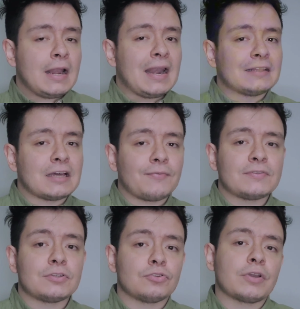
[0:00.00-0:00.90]
La
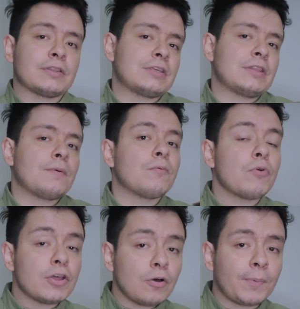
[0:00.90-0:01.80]
tafa siento que tiene
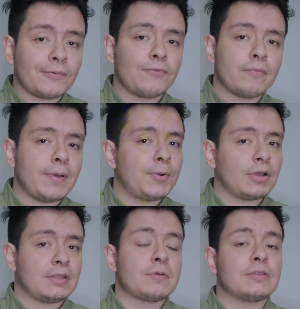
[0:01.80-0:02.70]
buenos perfumes,
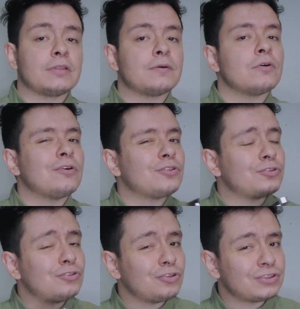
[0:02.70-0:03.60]
pero que también tiene
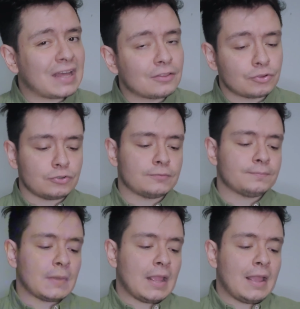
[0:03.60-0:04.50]
otros no tantos
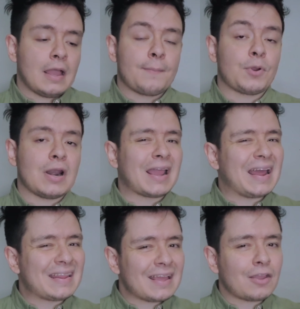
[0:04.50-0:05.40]
pero la
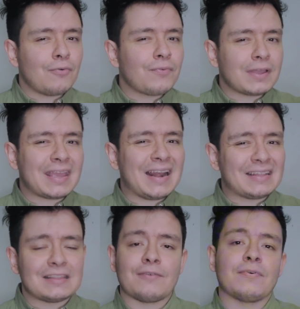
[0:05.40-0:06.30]
calidad que,
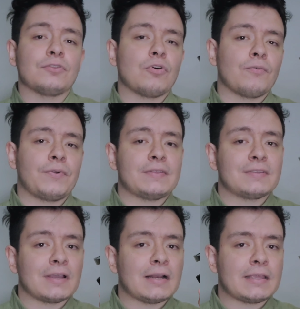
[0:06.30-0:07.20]
la TAFA nos
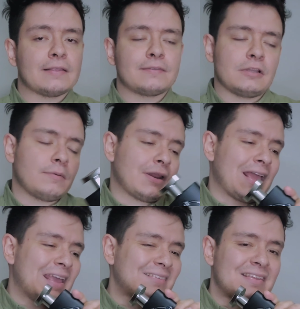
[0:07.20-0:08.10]
ofrece en Alkean Silver
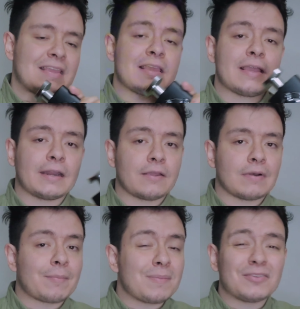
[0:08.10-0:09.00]
es
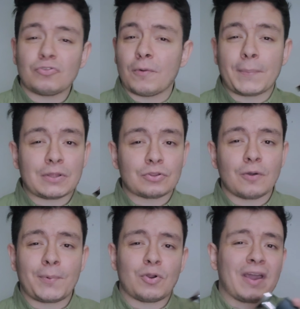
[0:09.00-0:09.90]
increíble. A mí me
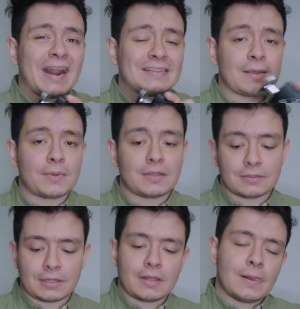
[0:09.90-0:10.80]
sorprendió, pero
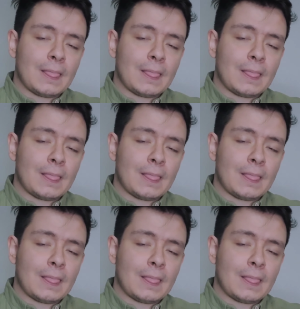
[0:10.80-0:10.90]
gratamente.